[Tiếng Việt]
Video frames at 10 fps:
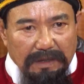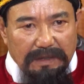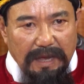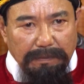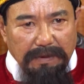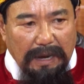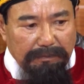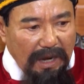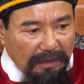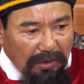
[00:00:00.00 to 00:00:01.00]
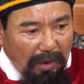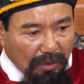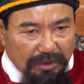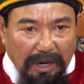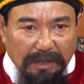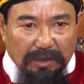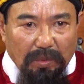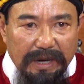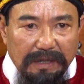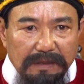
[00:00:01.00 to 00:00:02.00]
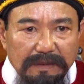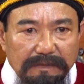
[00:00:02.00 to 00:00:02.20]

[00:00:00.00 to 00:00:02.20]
Ngươi dám làm lệch đi hồ sơ vụ án